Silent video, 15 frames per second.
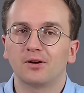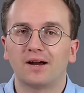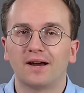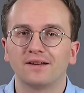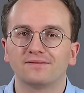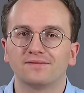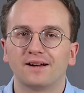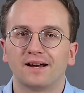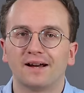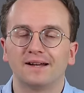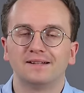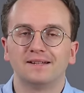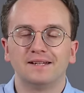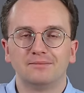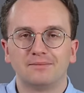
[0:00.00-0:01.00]
doch einfach
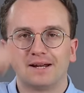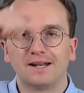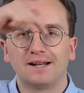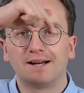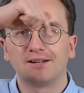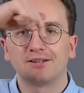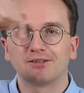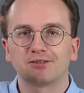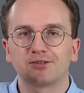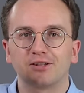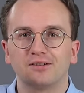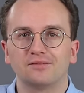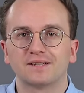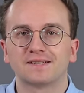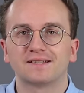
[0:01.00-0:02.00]
eine E-Mail an
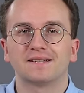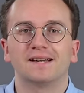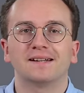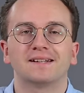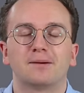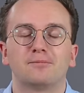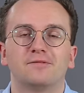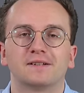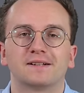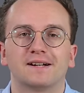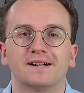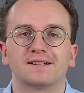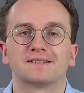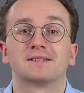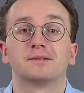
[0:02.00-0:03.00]

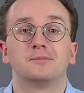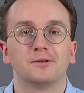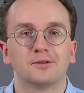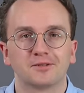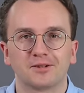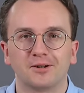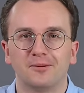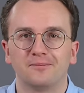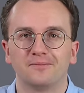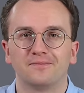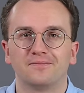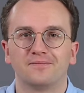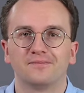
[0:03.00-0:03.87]
service@apfelcast.com.